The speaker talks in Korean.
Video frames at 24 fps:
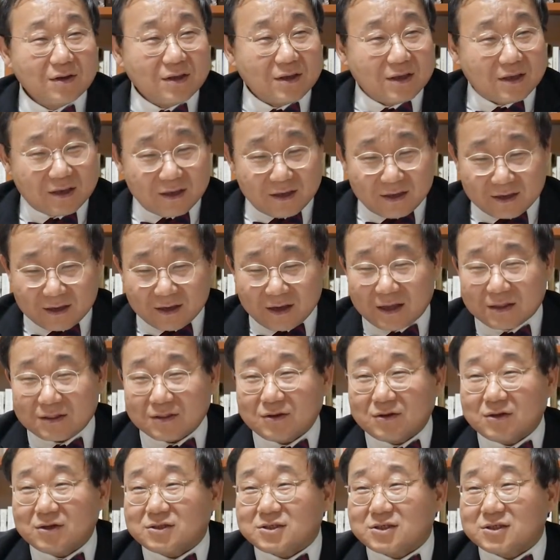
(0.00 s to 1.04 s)
이
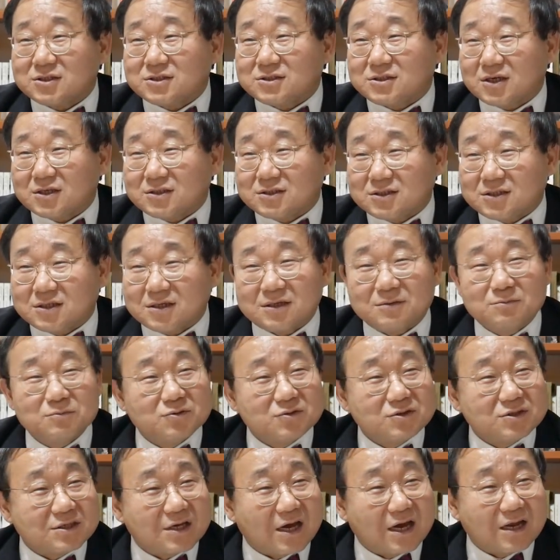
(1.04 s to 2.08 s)
인간들이 진짜 지
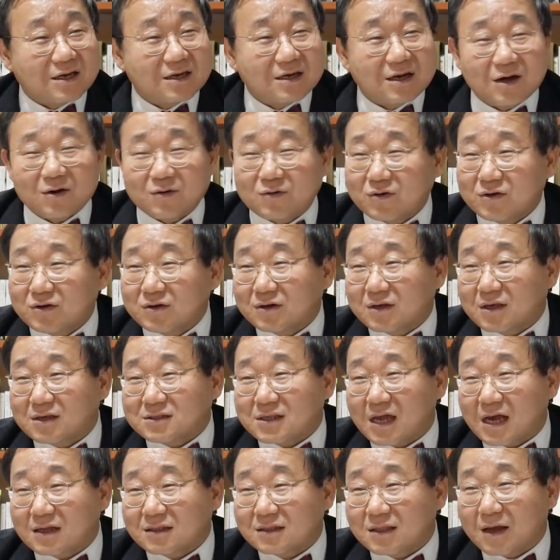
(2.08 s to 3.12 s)
문제 아니라고 이렇게
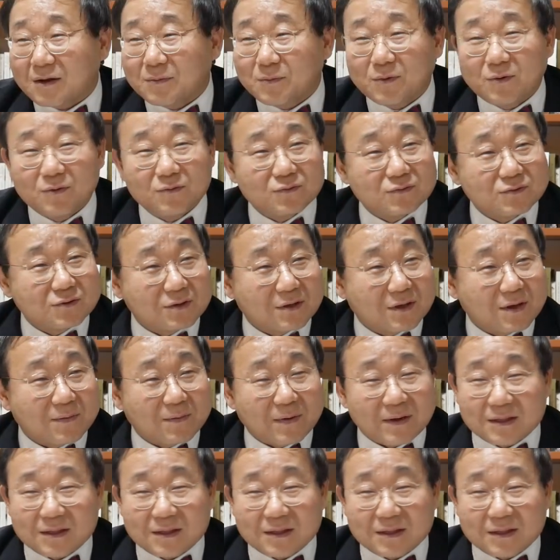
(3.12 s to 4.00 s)
상담을 우습게